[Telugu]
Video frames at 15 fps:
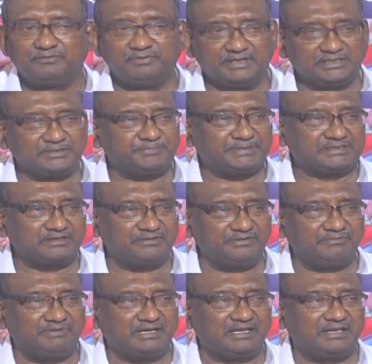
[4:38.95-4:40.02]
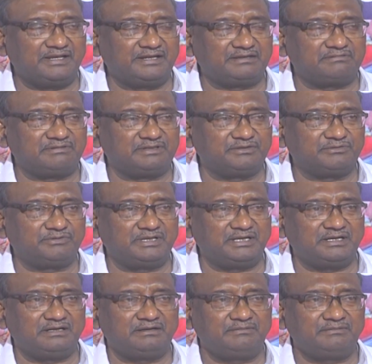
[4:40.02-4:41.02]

వినతి పత్రం ఇవ్వాలనేటువంటిది కూడా